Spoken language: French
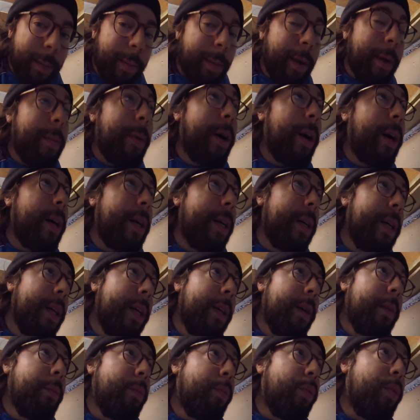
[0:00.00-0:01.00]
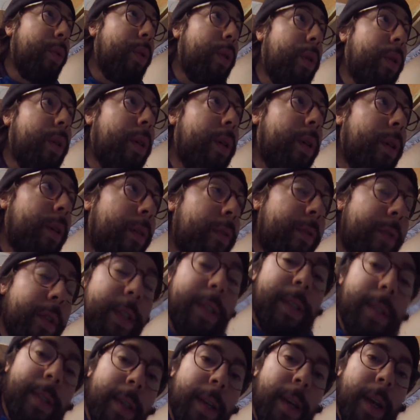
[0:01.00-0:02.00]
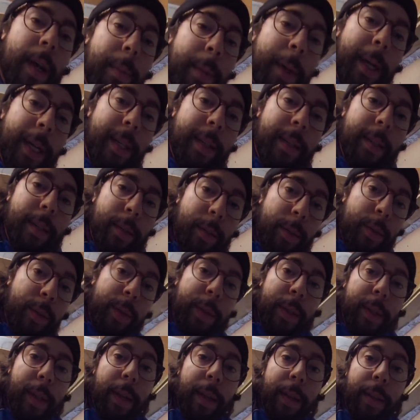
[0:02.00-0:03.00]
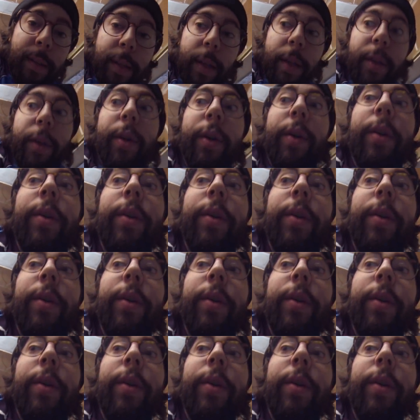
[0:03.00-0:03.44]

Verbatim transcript: là-bas, pour euh, fixer un hamac ensuite à l'intérieur.